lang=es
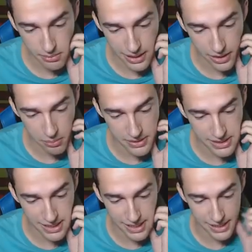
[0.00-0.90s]
Vale, no
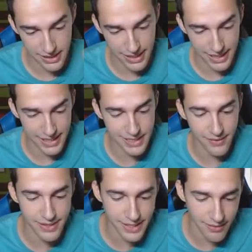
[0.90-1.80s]
pasa nada. Eh,
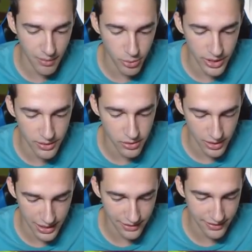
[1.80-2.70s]
esa bandida va a morir
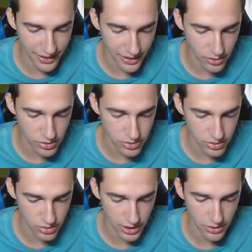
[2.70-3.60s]
con el
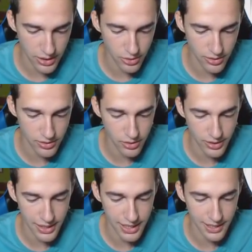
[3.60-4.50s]
lanzadardos, o sea, con el,
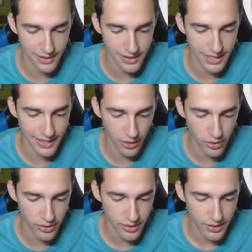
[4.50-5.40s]
con el
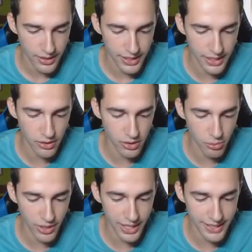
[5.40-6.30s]
leñador. Y
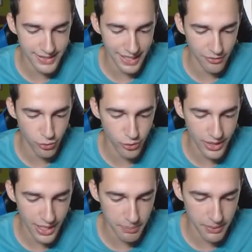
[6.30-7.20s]
cuando muera ahí está la
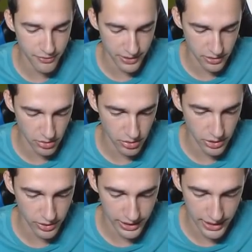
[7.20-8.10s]
furia, perfecto, lo
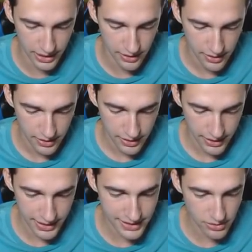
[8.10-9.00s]
que yo quería.
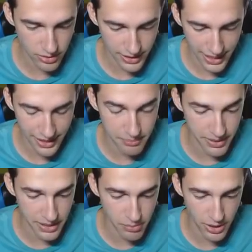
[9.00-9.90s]
Y esa torre ya en
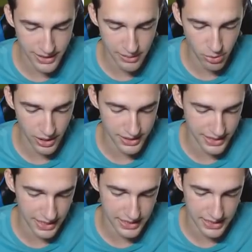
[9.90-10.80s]
principio la tenemos
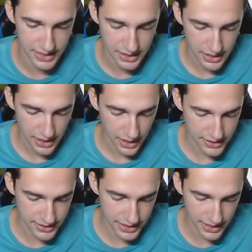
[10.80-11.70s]
casi casi.
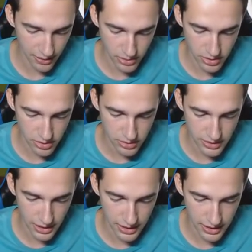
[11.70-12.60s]
Así que vamos a
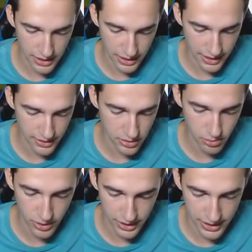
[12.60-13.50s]
soltar eh,
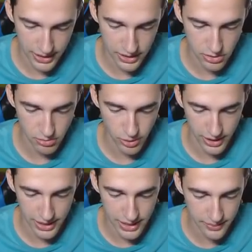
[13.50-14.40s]
esto por aquí y esto por
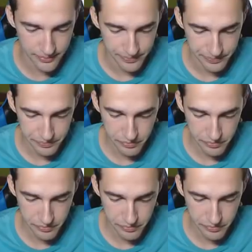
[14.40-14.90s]
aquí.